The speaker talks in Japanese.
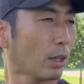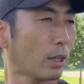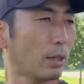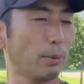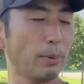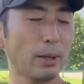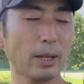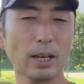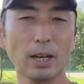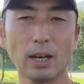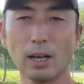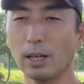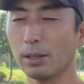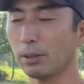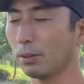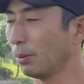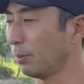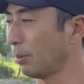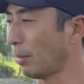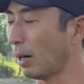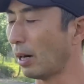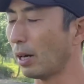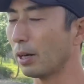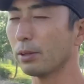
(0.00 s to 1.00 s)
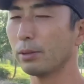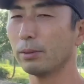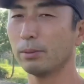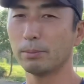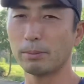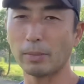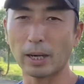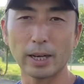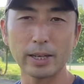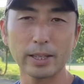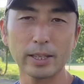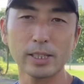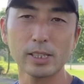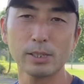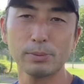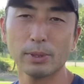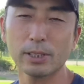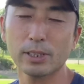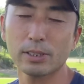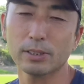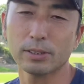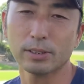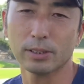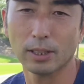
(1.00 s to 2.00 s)
首が回り出し
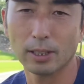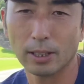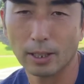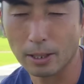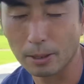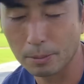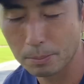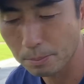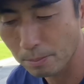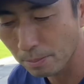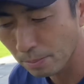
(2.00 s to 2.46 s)
ますんでね。